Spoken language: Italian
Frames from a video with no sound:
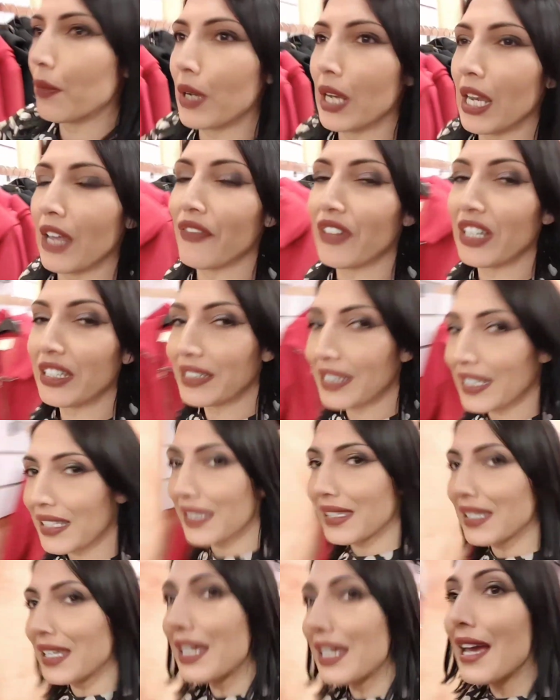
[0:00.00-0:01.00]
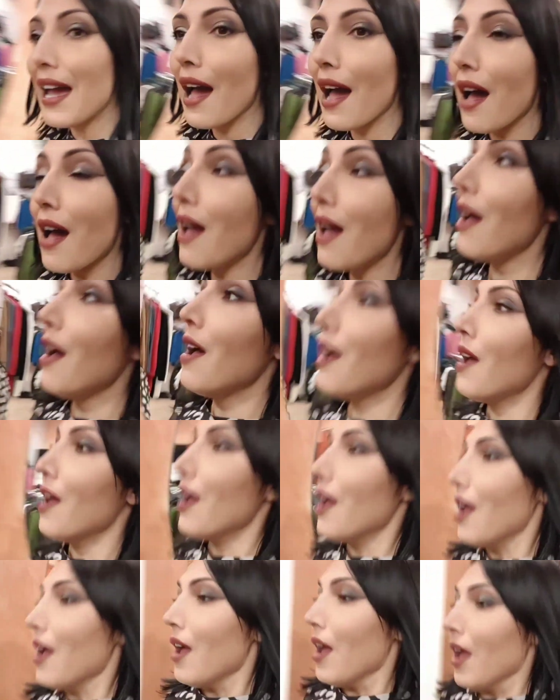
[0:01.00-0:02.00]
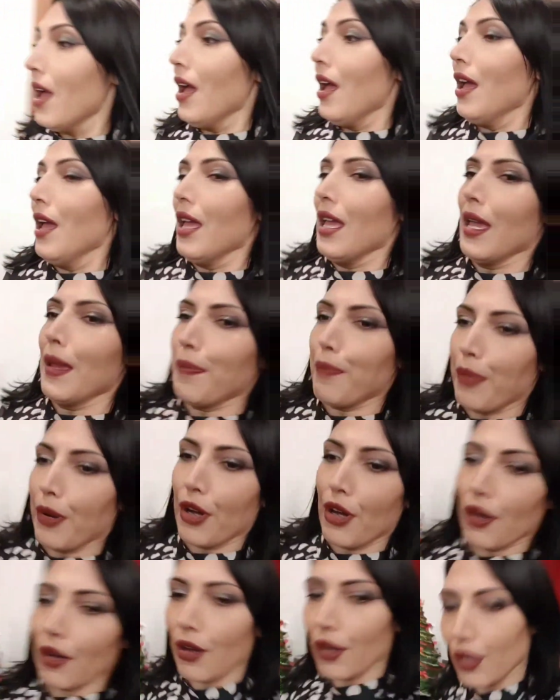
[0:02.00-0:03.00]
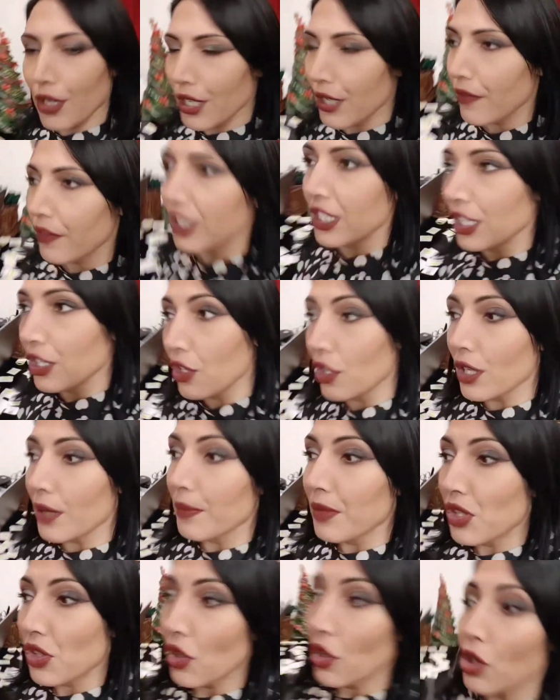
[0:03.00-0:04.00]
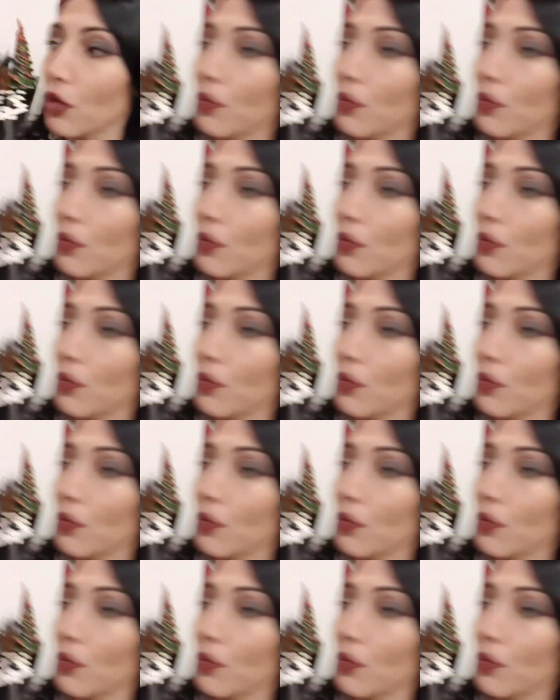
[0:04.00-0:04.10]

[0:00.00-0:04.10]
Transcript: per quella fantasia e poi vi dico che mi